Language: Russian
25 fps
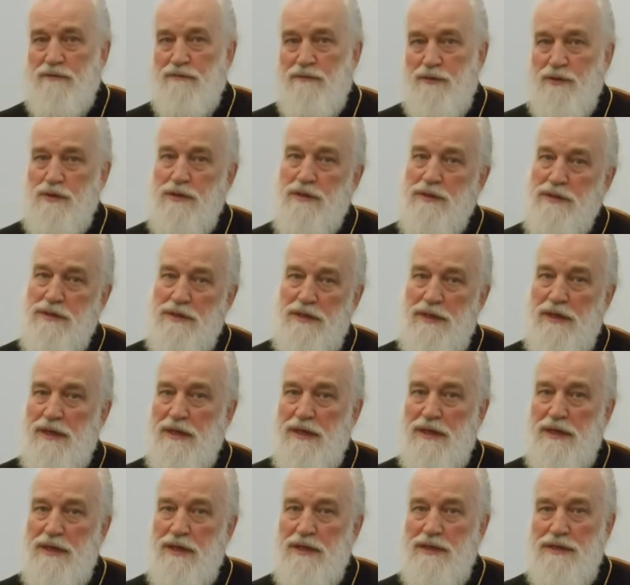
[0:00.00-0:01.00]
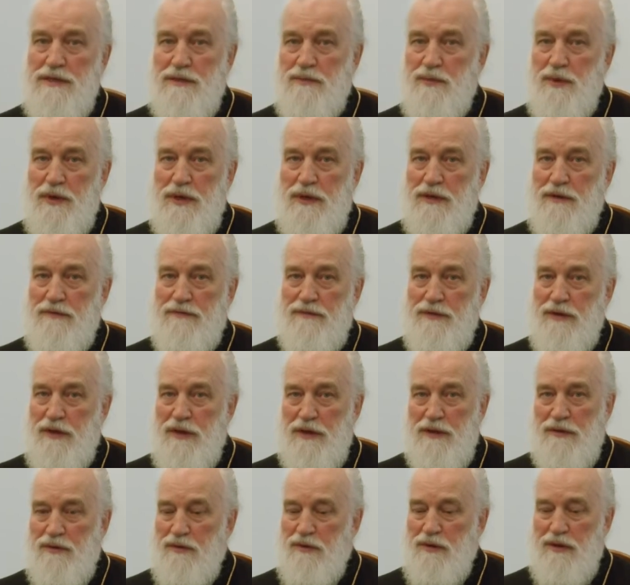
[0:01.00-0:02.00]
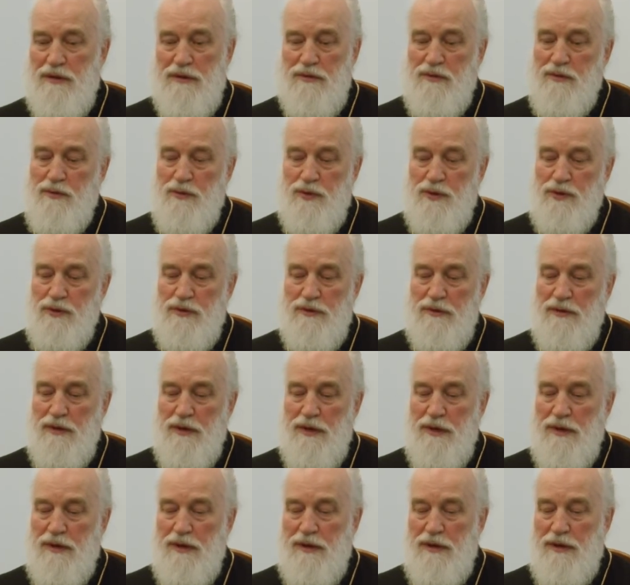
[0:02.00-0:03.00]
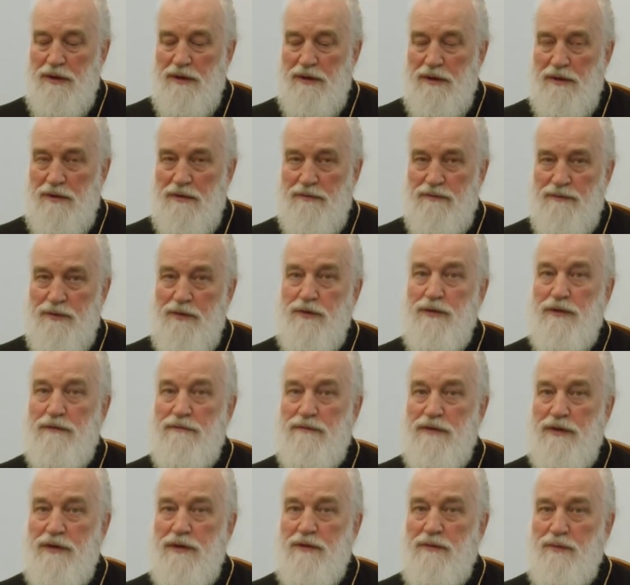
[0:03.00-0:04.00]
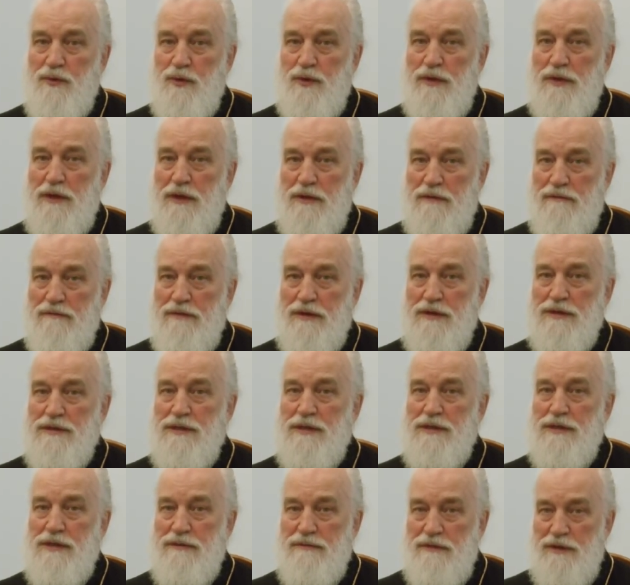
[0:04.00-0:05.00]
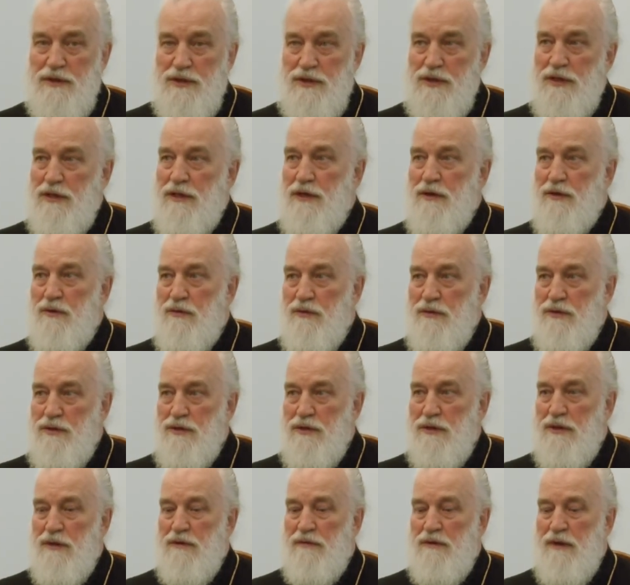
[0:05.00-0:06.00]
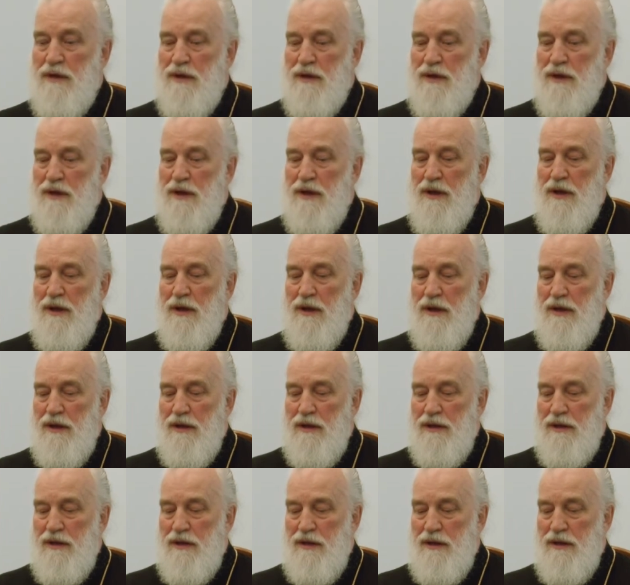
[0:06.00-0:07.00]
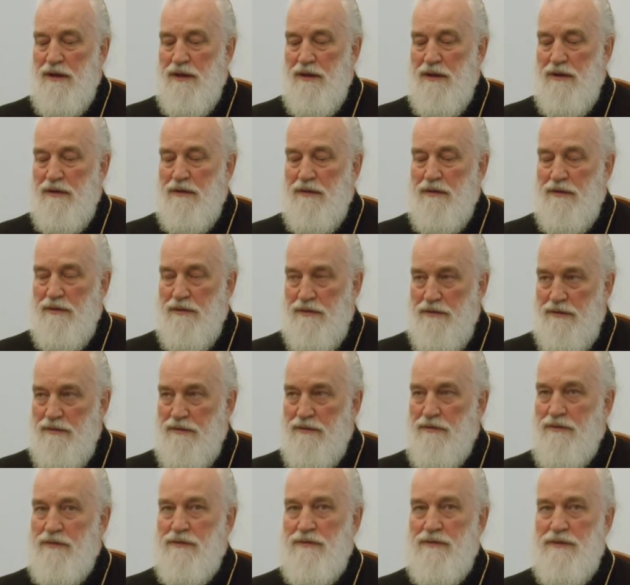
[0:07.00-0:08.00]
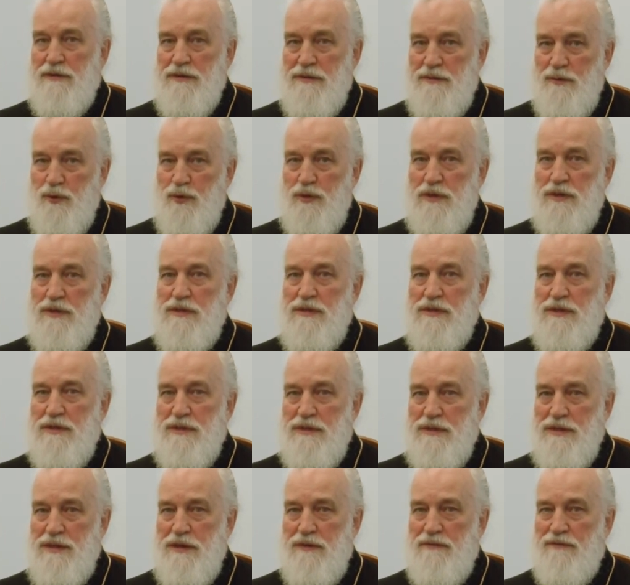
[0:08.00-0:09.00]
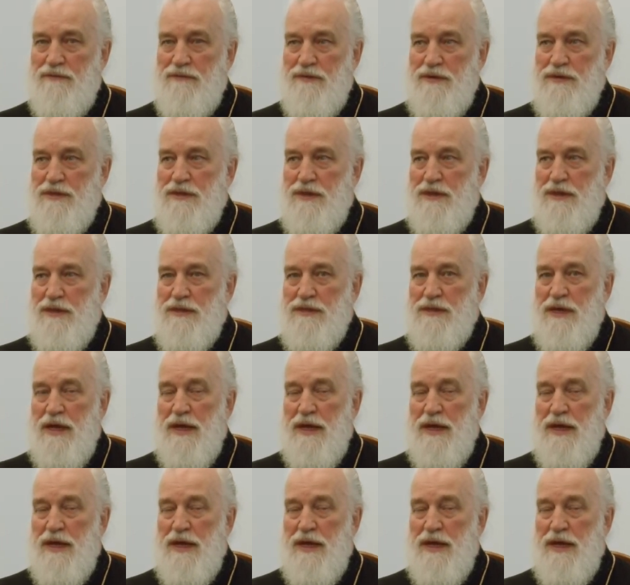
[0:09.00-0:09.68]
возрасте никаких запретов нет. Я думаю, что э, все зависеть будет от вас. Если вы нашли такого человека и сможете с ним выстроить